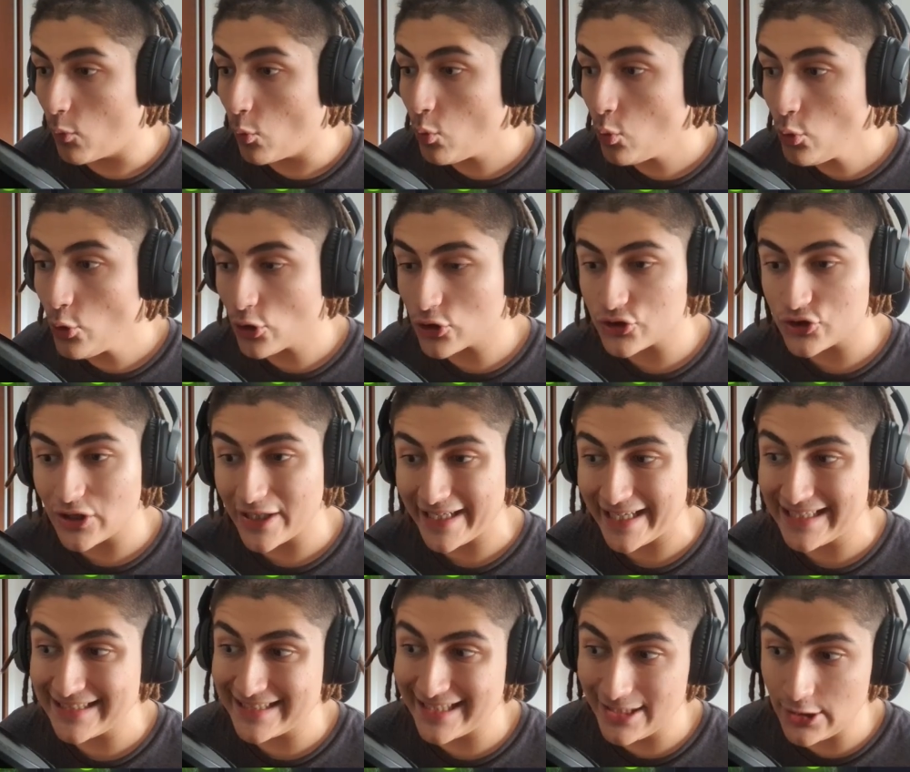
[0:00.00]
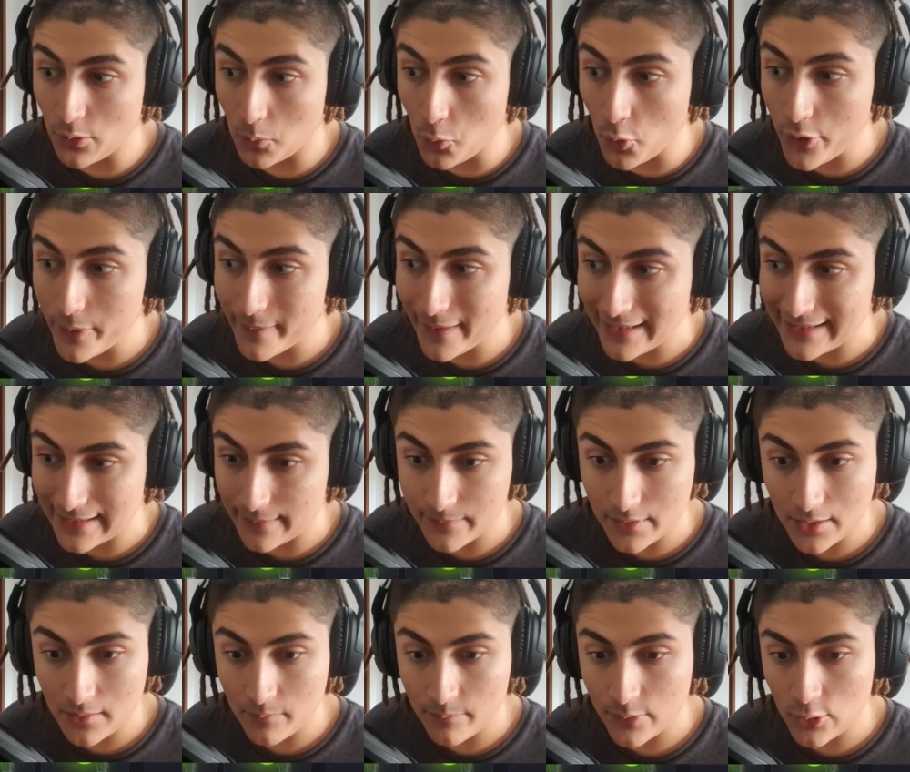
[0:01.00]
unos que han salido muy mal
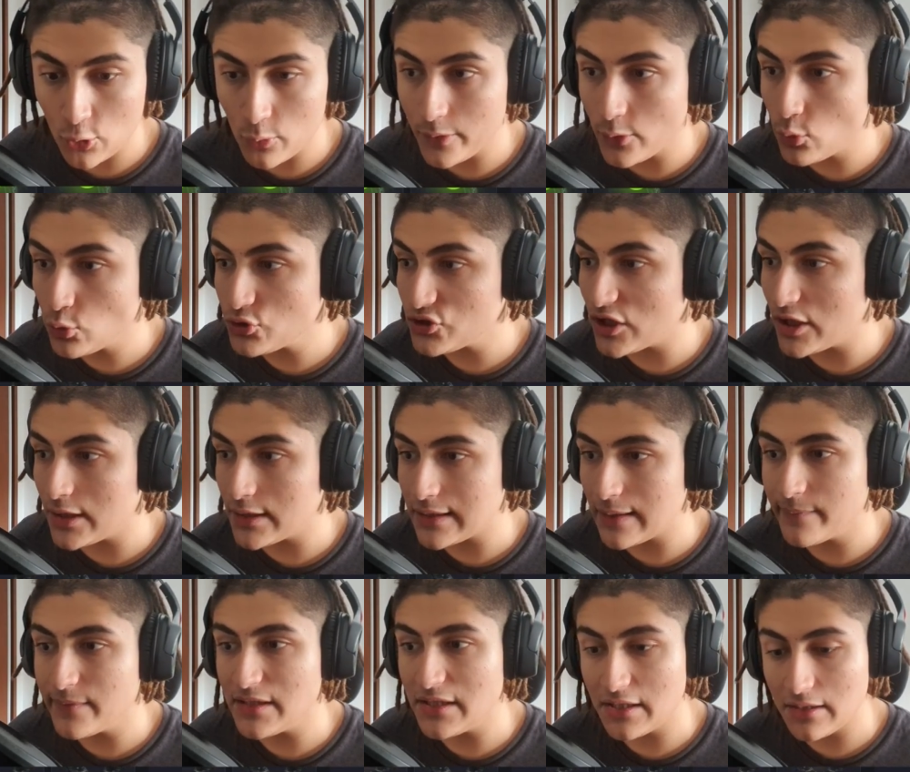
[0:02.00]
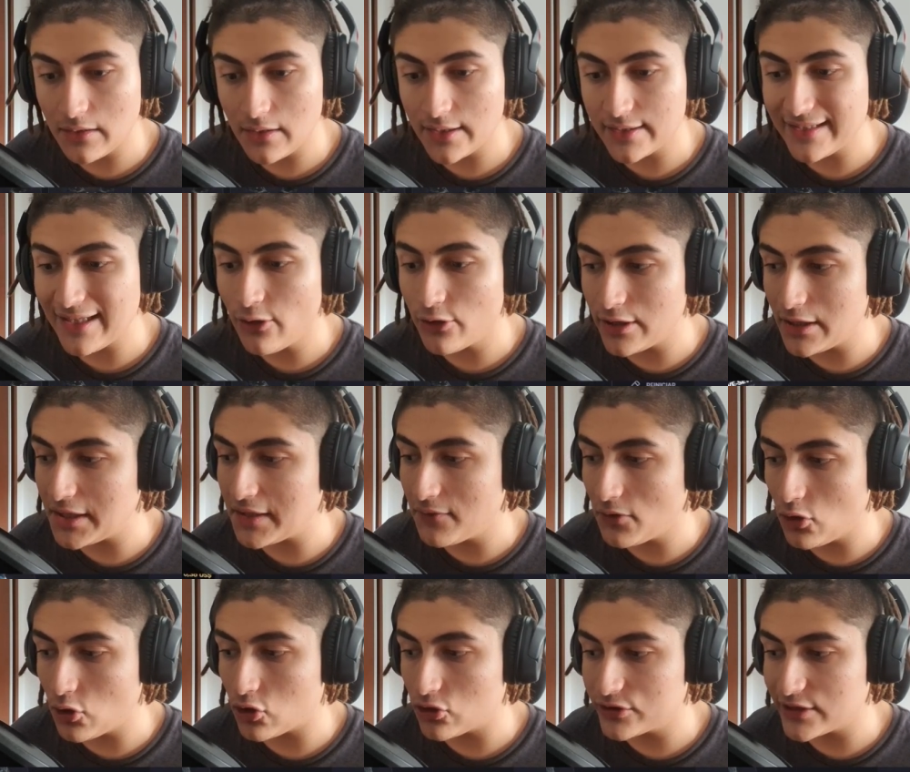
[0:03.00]
también, pero me gusta también el estado en el que
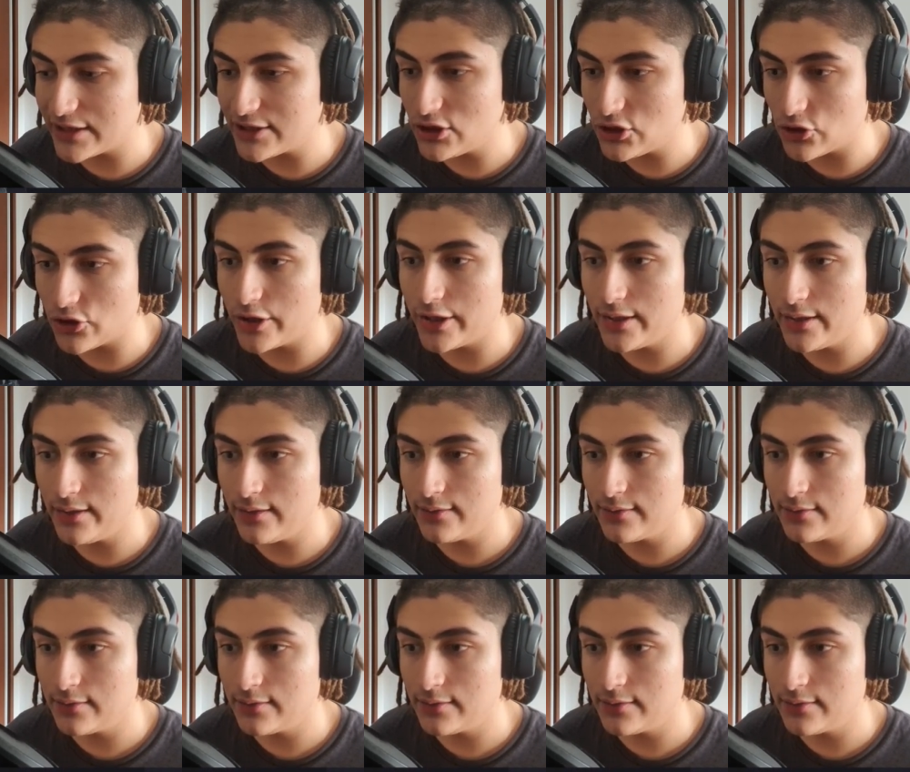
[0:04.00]
veo los contratitos, ¿eh?